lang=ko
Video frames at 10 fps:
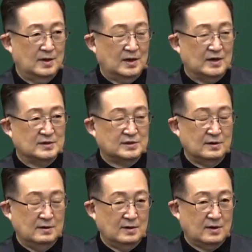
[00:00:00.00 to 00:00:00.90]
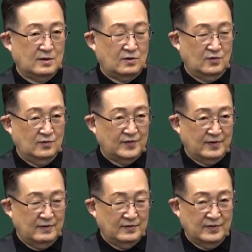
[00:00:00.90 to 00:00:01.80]
항상
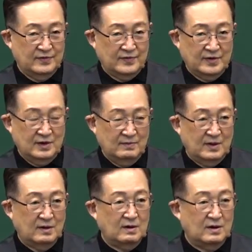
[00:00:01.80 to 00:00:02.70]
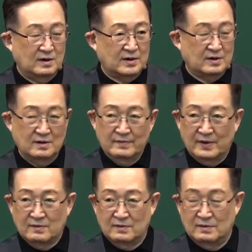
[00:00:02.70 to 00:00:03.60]
교장 선생님의 허락을
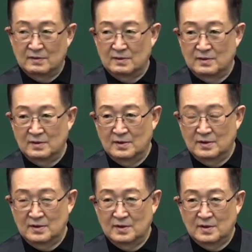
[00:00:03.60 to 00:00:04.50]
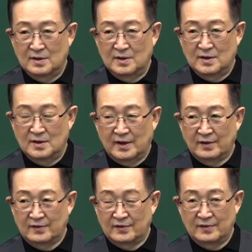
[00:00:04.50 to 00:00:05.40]
받고 어,
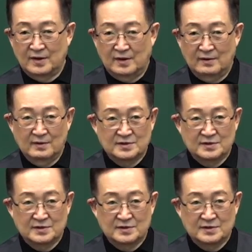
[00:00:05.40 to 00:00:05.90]
행동을 해요.